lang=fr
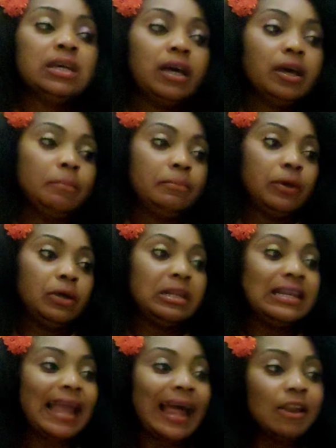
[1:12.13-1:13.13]
euh,
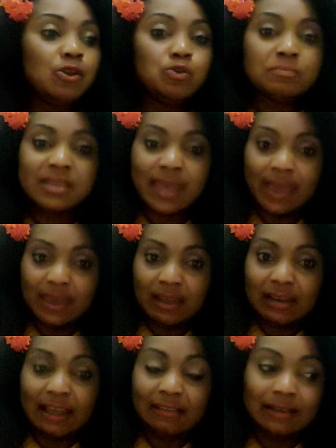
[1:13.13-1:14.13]
la lumière,
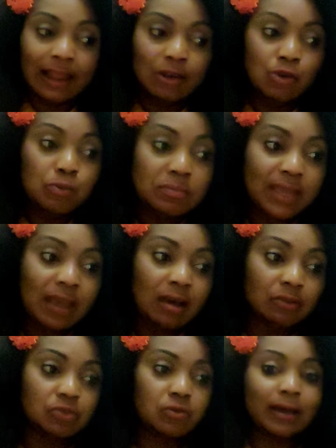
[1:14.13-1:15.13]
la, lumière
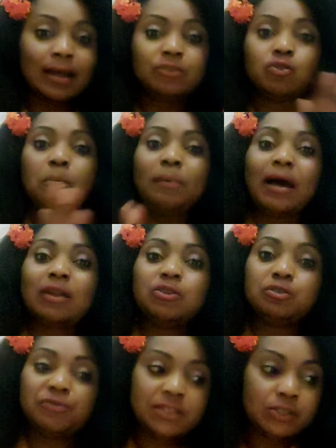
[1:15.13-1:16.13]
en toi, quand on parle
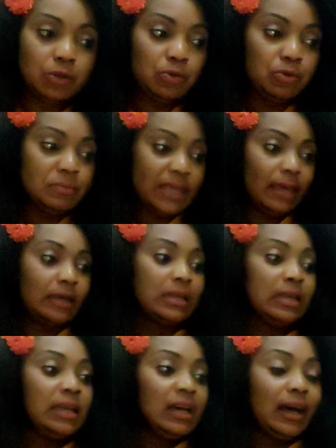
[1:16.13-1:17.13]
de fils de lumière,
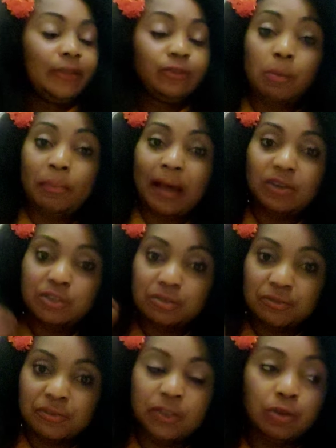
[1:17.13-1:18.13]
quand on parle de
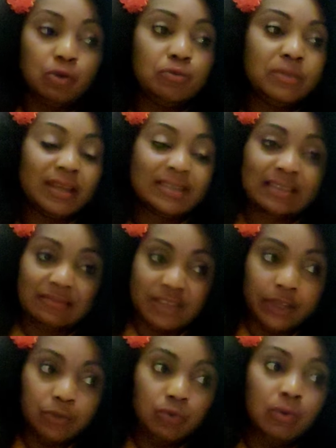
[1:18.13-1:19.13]
fille de lumière, ça
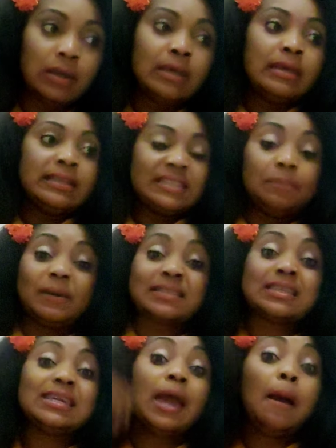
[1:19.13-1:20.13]
vient d'où C'est parce
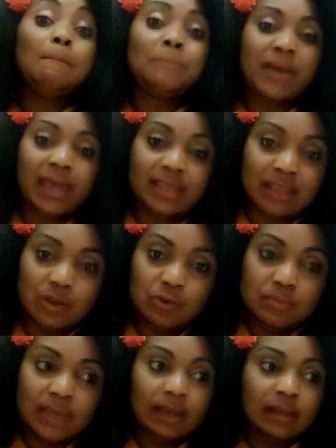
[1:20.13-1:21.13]
qu'il y a un père des
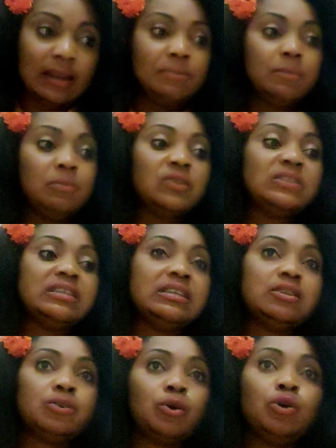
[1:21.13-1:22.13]
lumières. La Bible
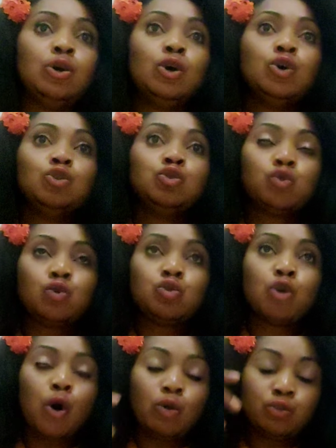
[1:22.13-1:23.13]
dit que tout
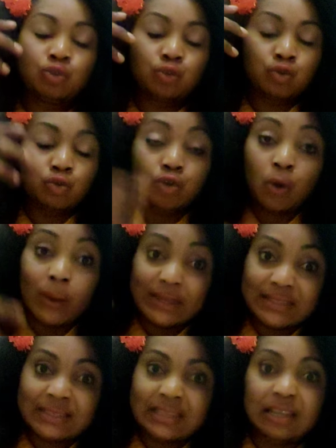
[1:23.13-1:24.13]
don, tout don
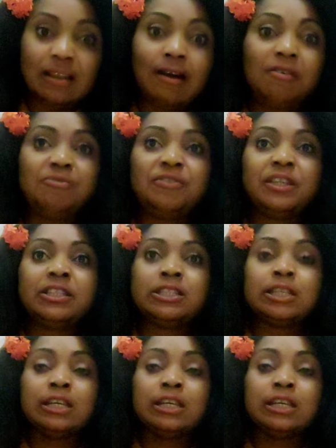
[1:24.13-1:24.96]
excellent, en fait,